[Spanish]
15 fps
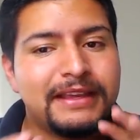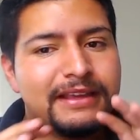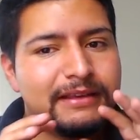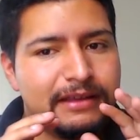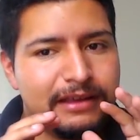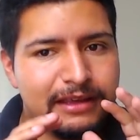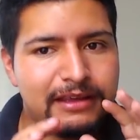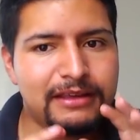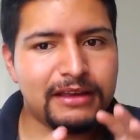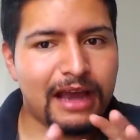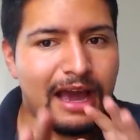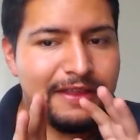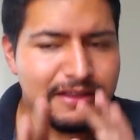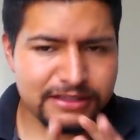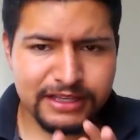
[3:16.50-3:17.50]
Y
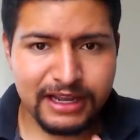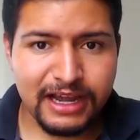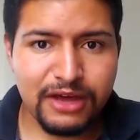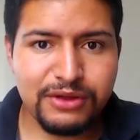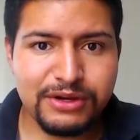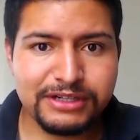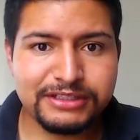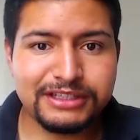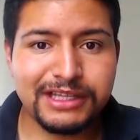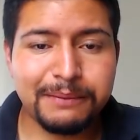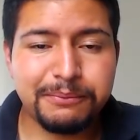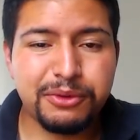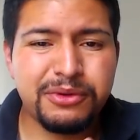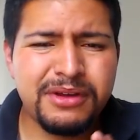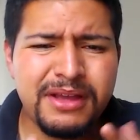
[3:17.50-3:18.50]
ha destacado en este
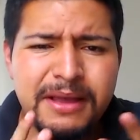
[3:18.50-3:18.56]
tiempo.